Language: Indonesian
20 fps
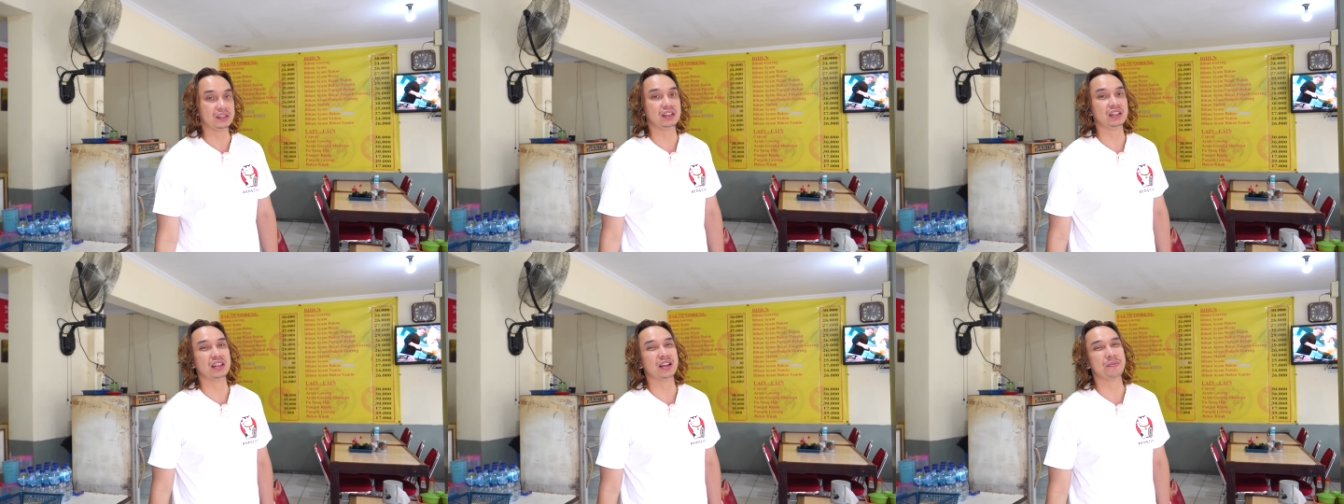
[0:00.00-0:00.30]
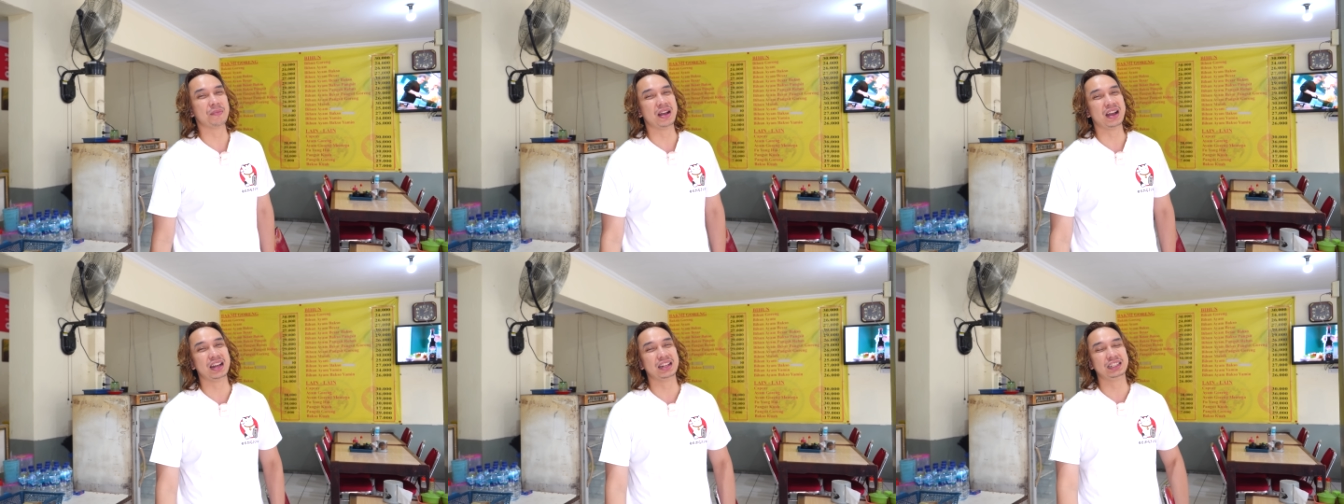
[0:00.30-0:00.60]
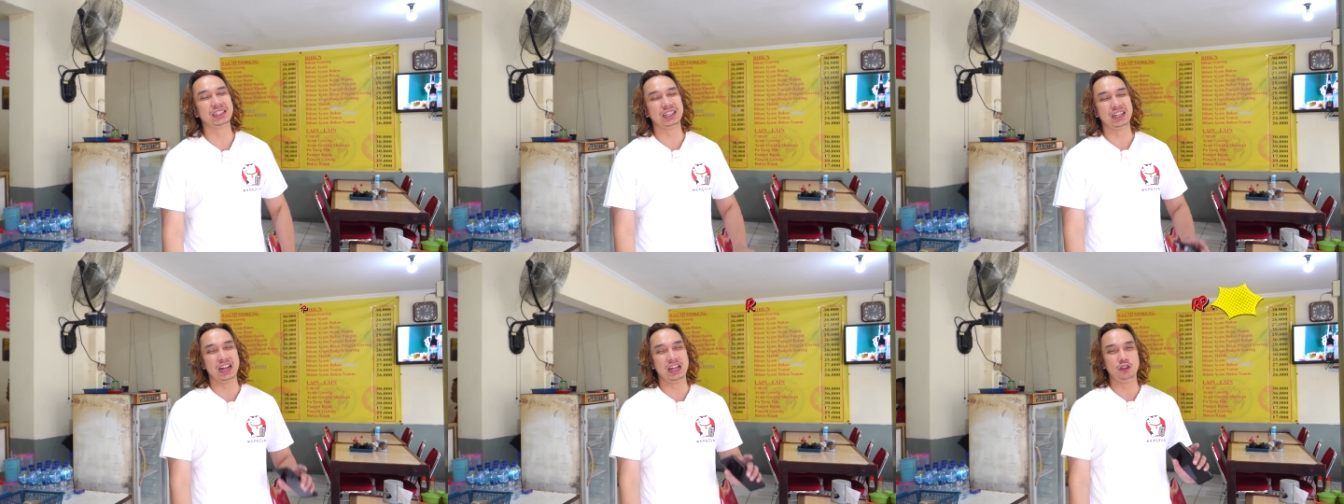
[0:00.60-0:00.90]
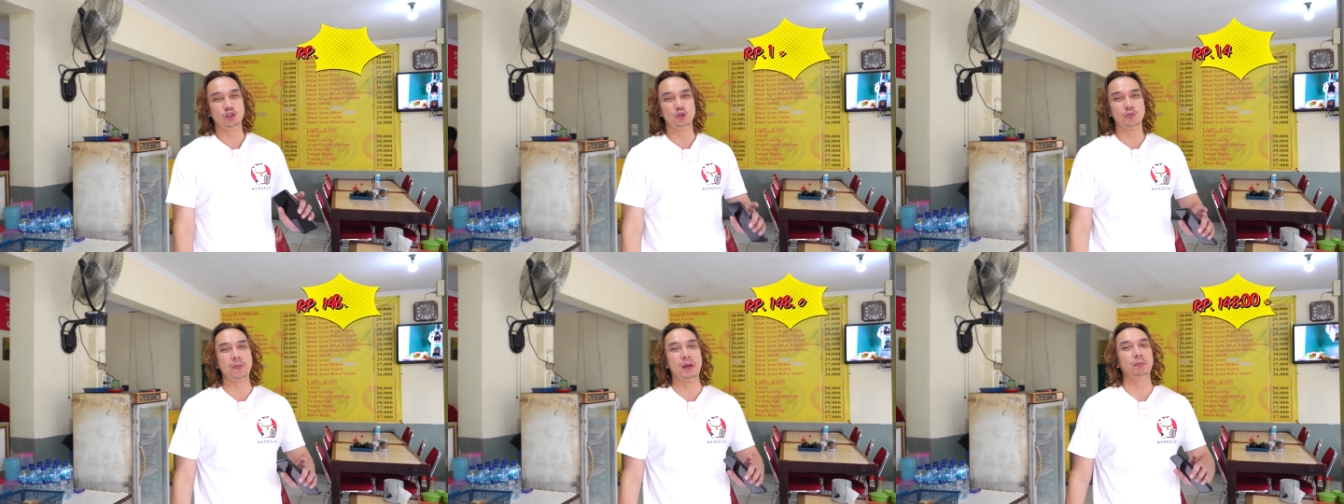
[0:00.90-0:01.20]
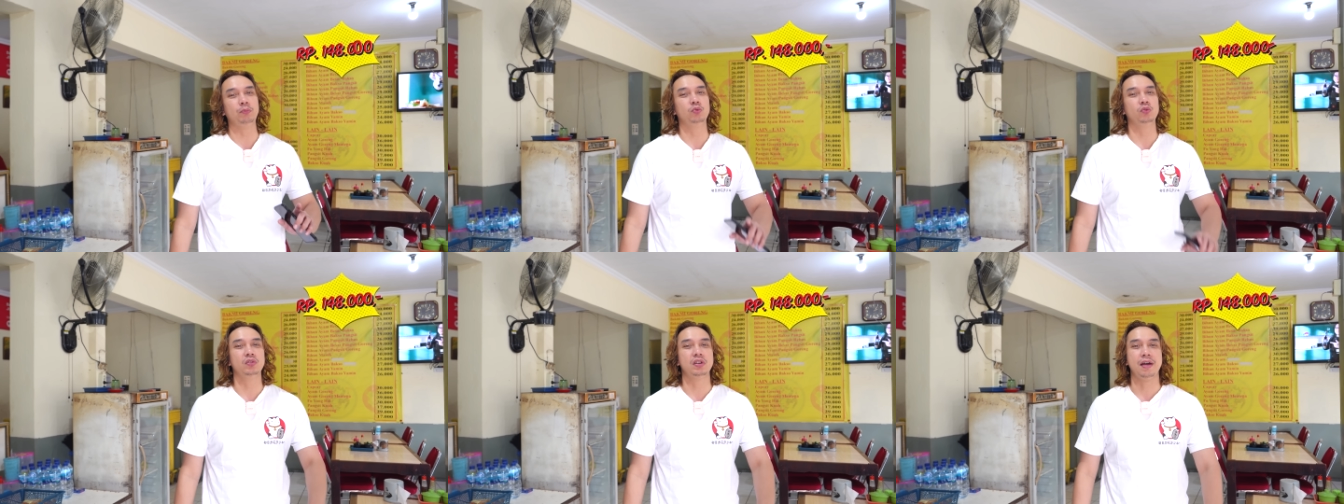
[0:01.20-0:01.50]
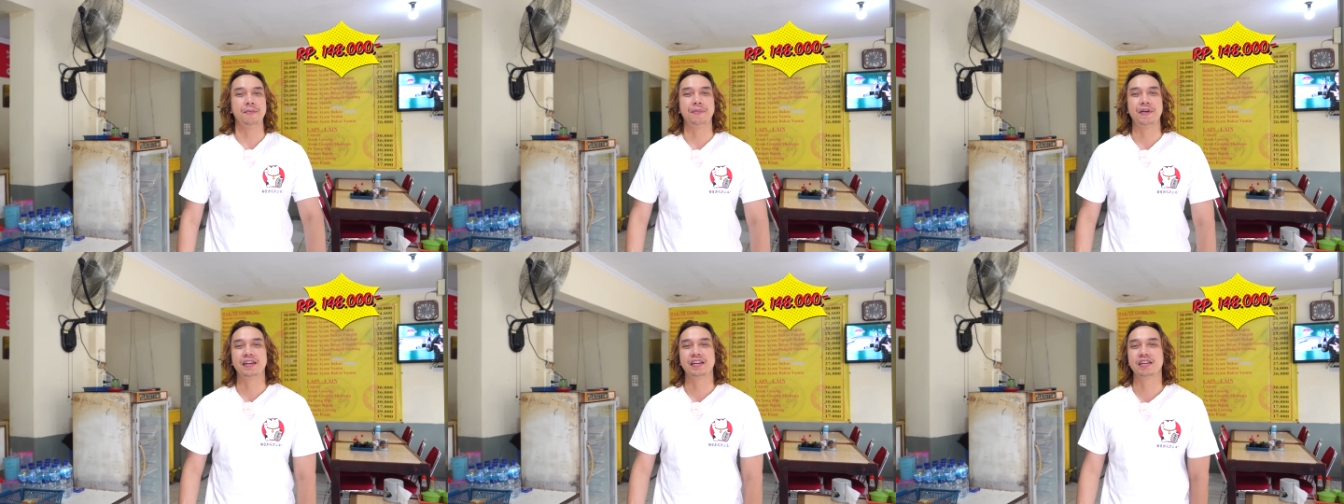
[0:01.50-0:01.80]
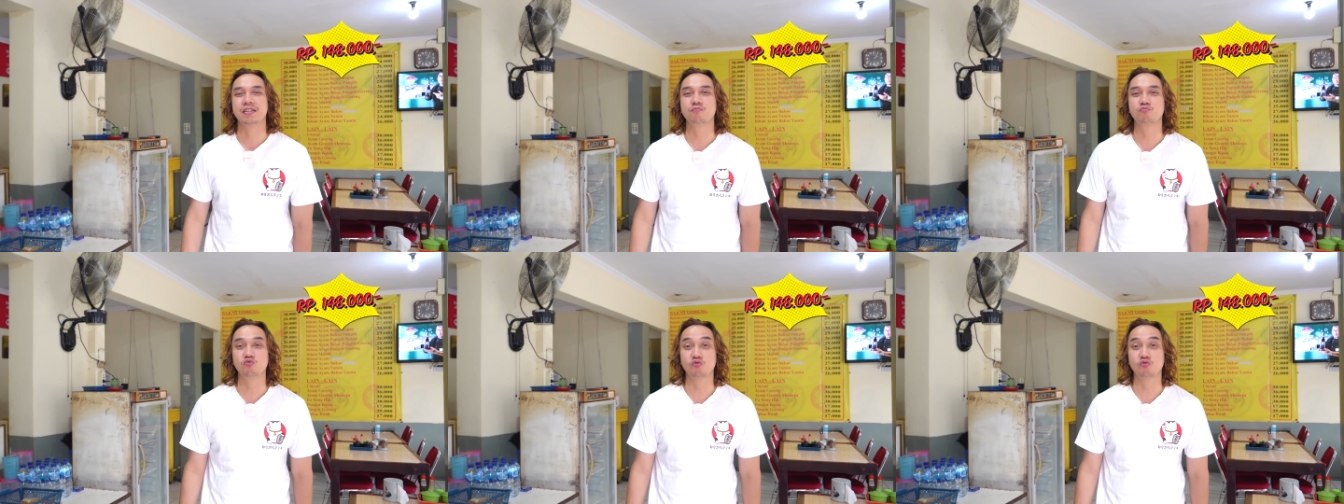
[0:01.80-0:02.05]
Kita makan 148 ribu.